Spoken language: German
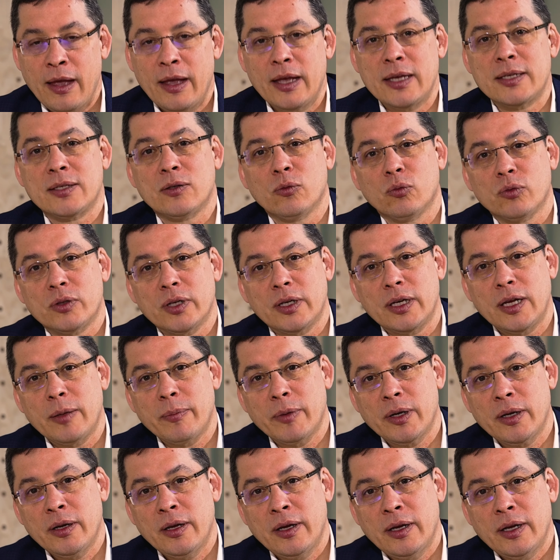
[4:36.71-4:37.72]
Ist ein
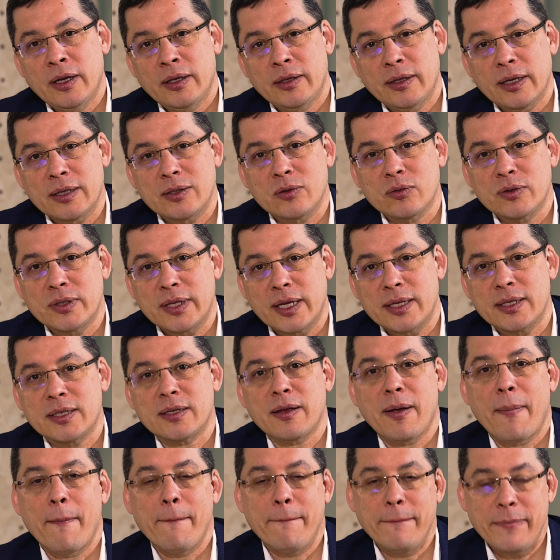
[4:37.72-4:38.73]
Unternehmen, das uns
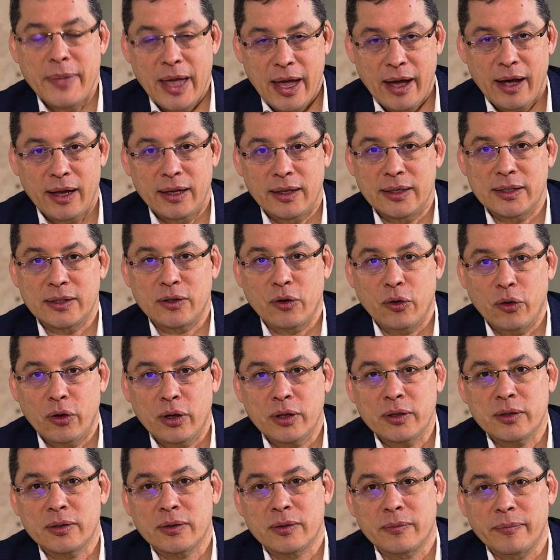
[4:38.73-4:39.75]
jetzt mehrheitlich
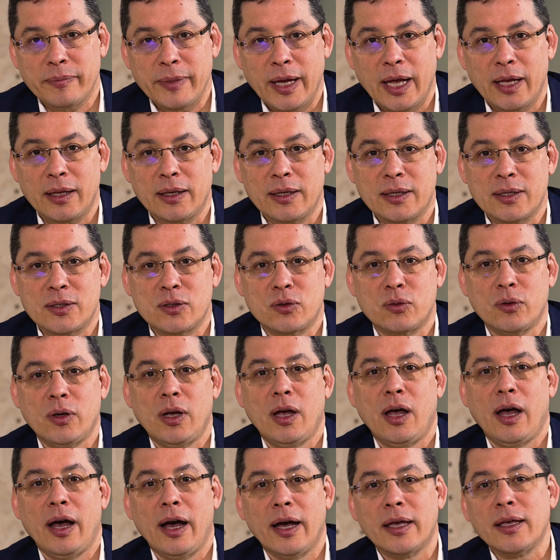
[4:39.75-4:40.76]
gehört, mehrheitlich
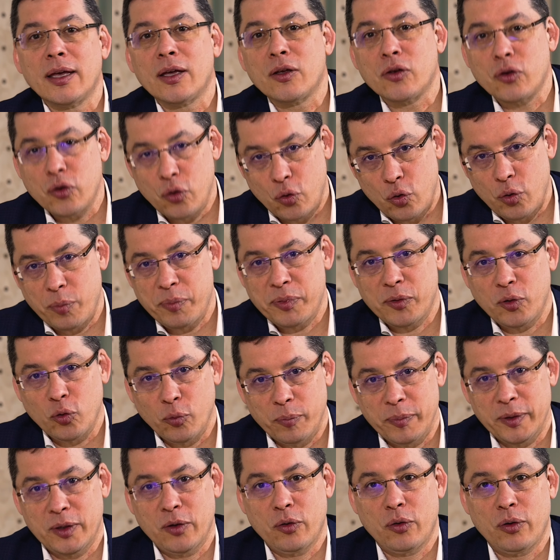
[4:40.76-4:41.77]
zur Aya
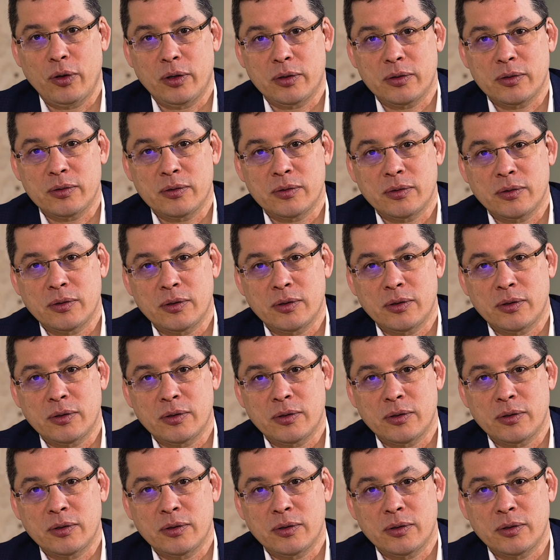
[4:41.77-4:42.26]
Europe-Gruppe gehört.